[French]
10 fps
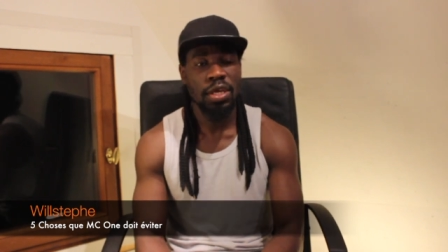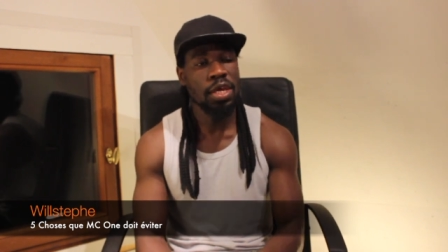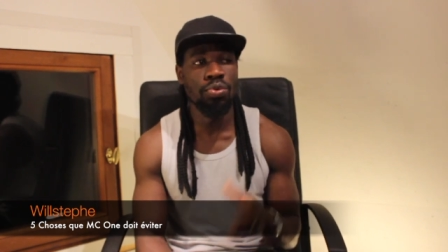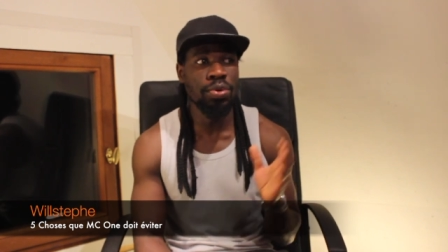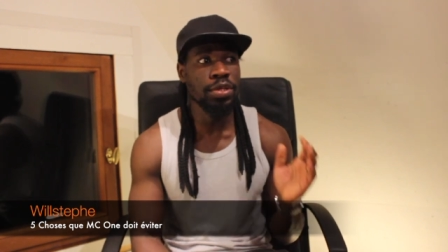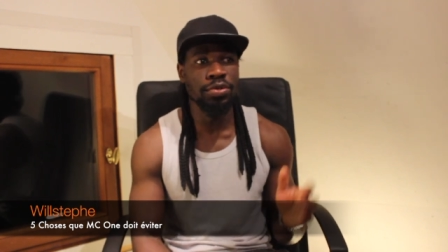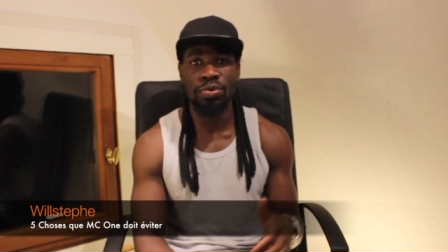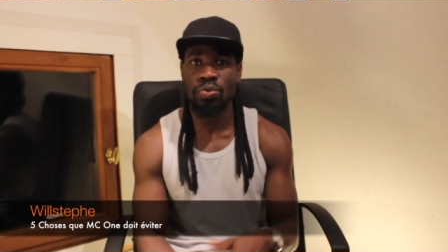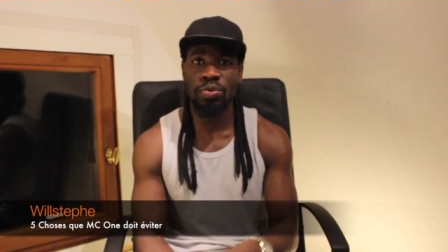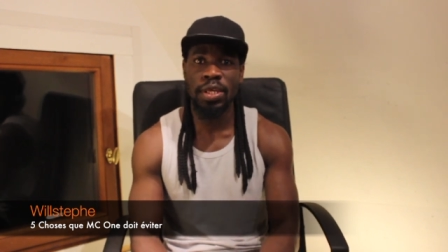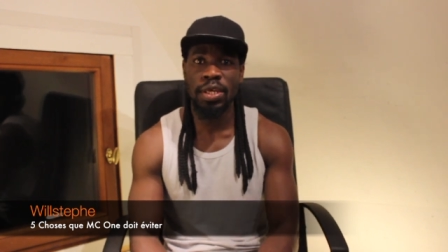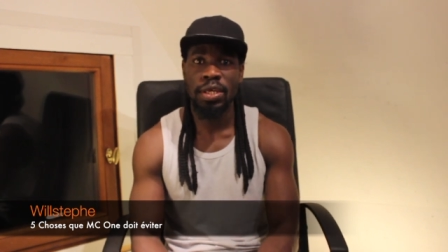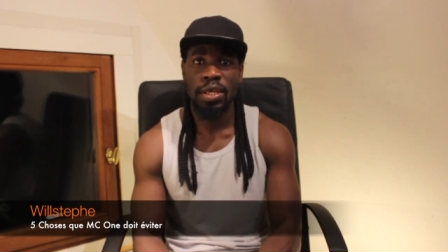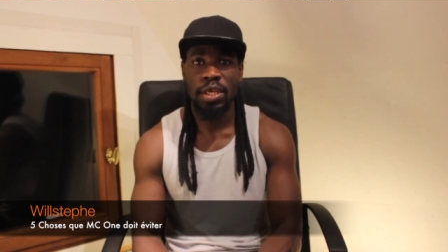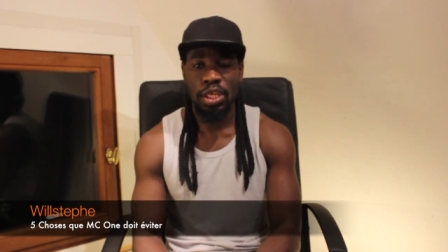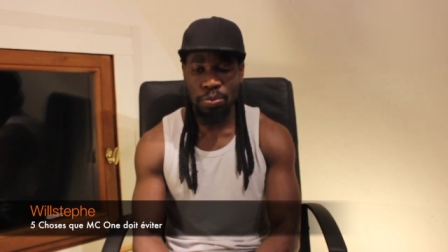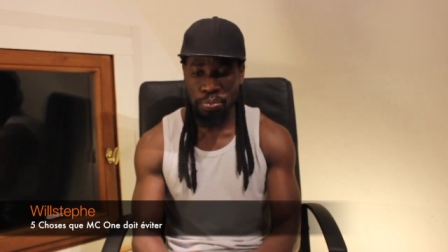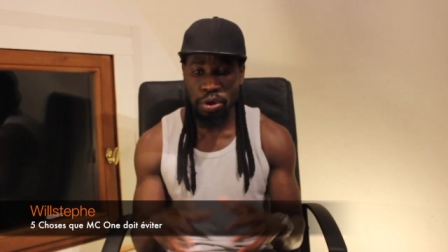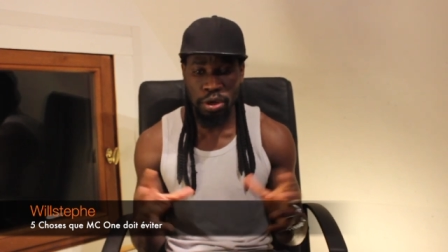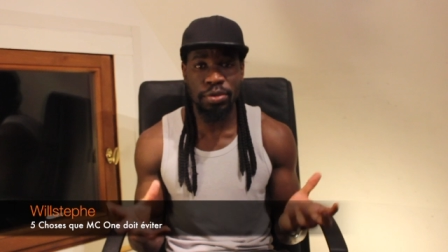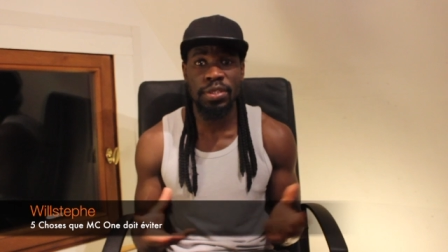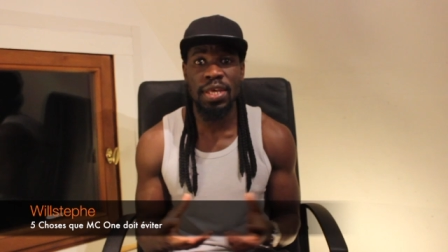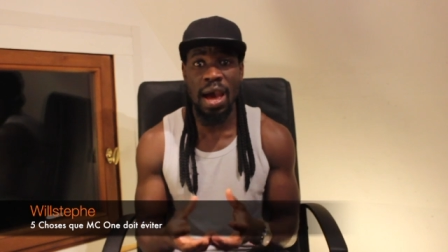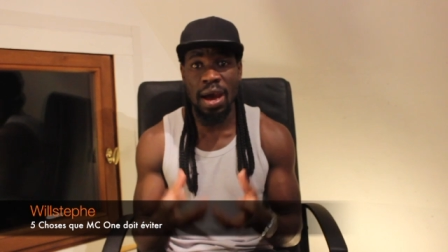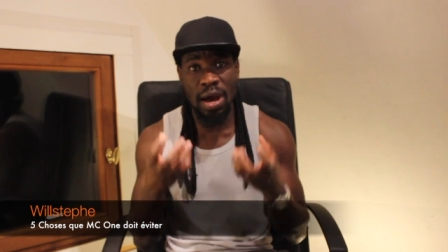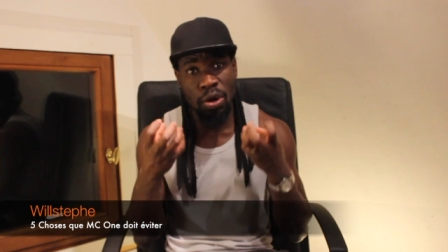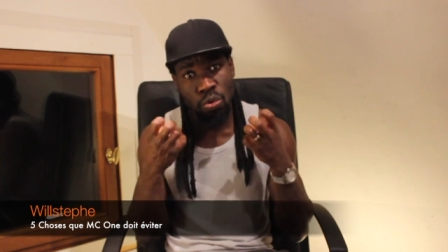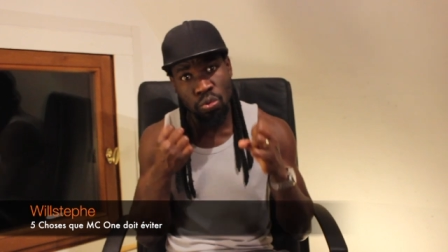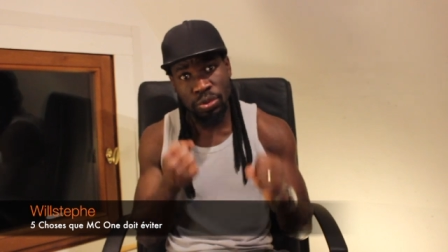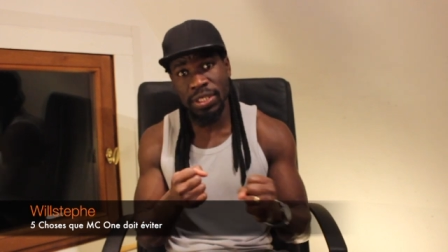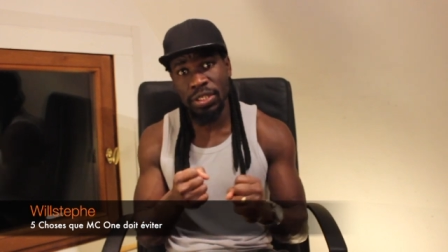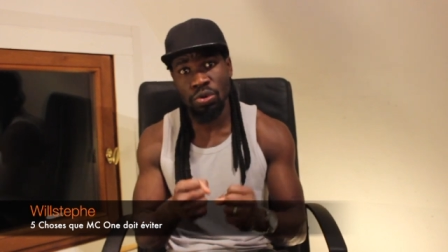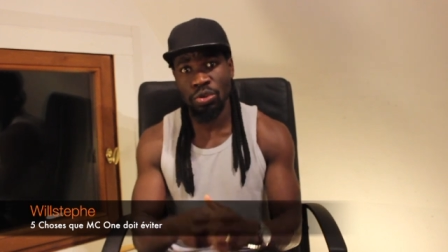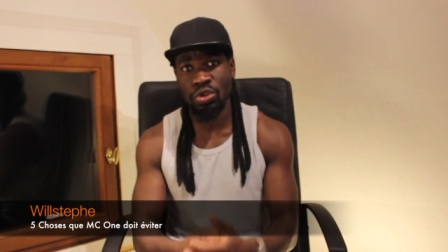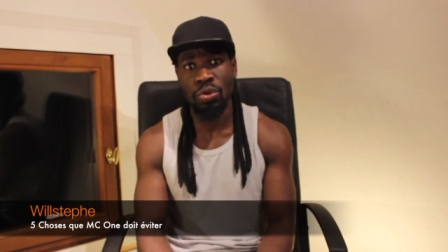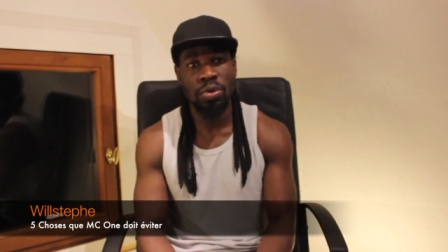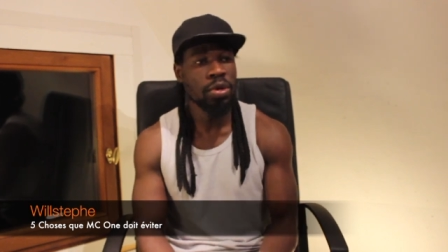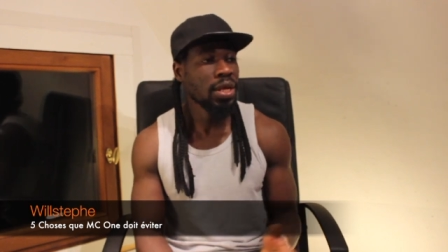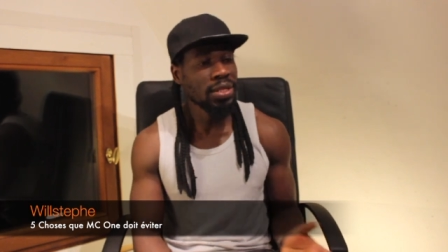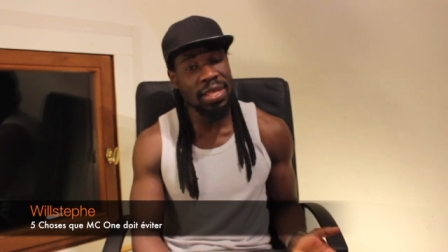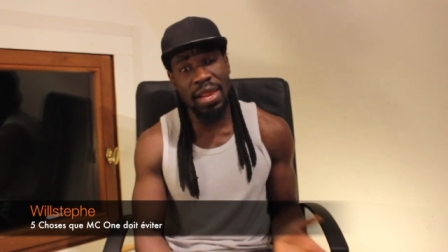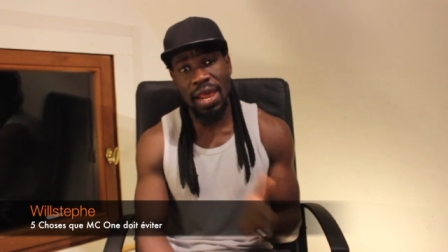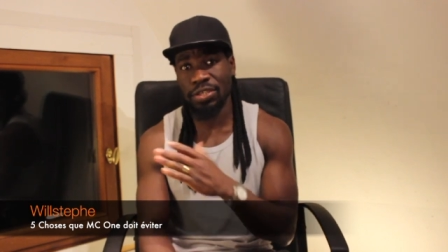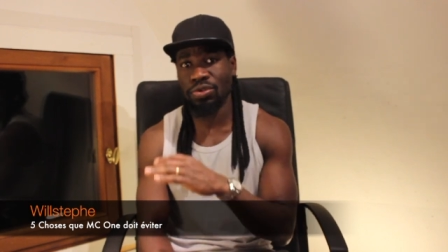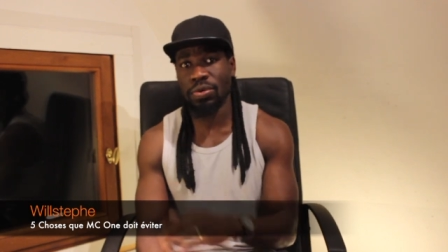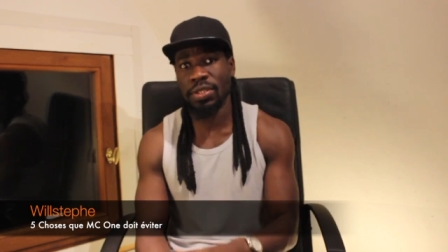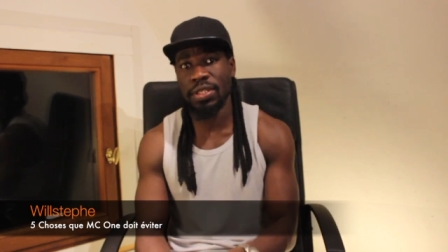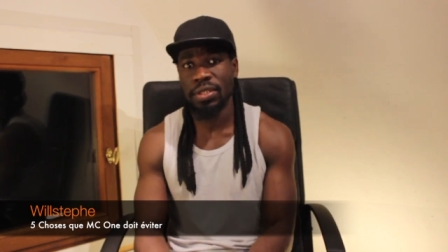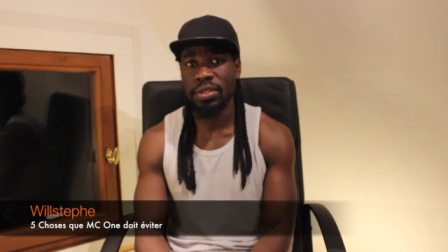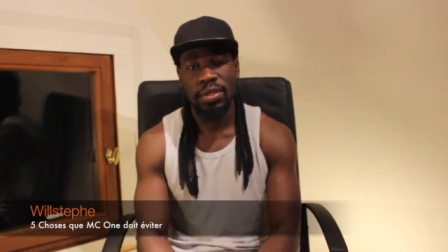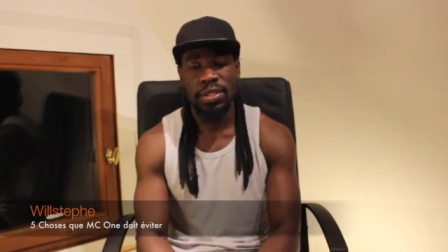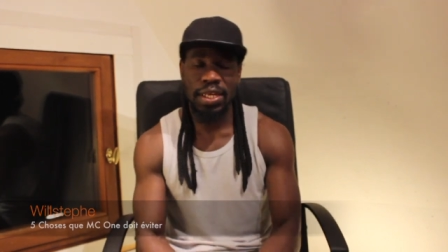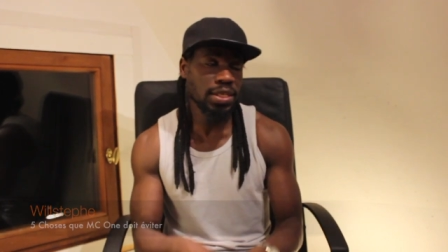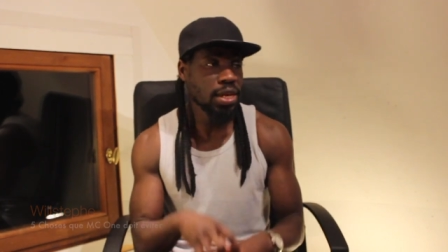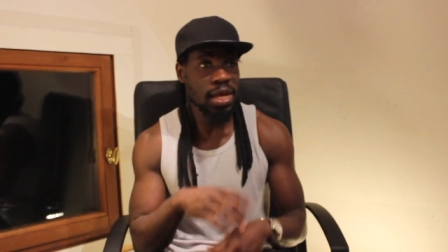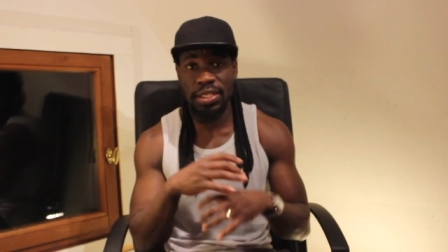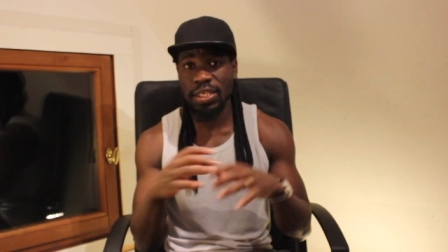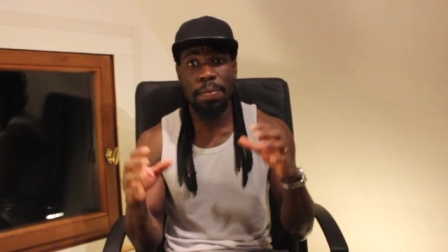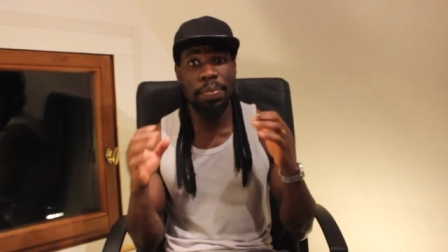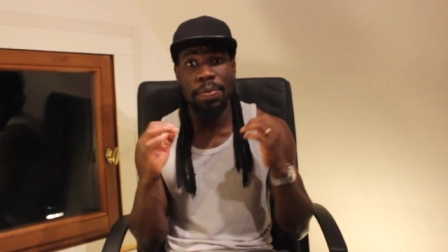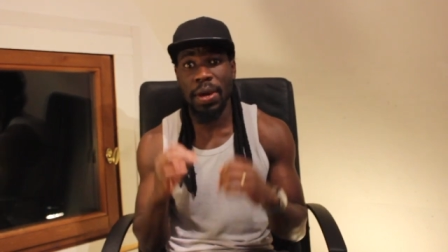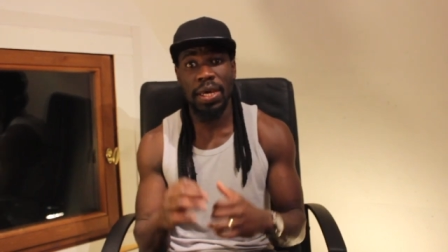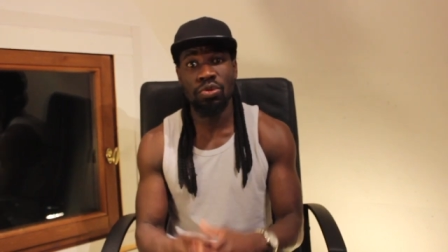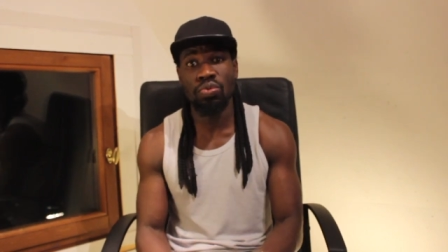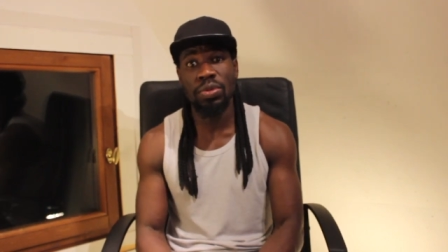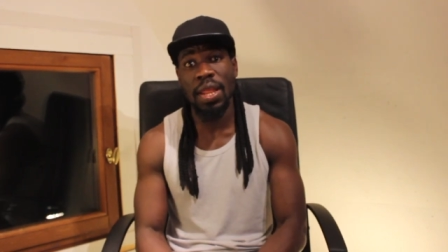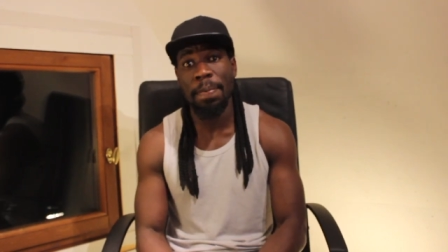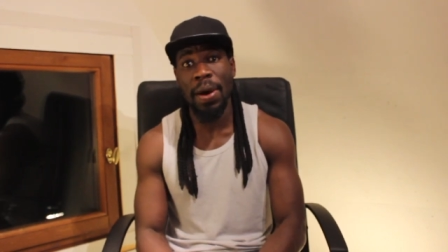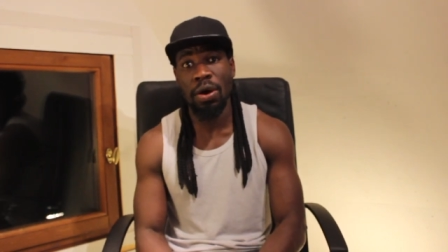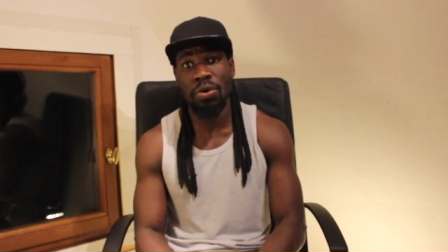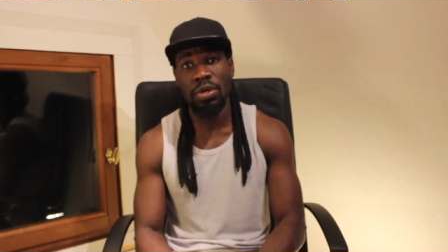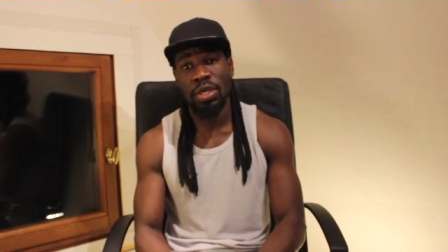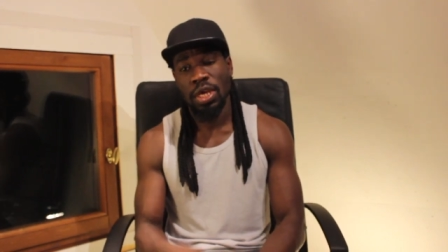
Et lui, de son côté, il peut réussir à engloutir ton son dès la sortie. C'est-à-dire, il a déjà préparé toutes les paroles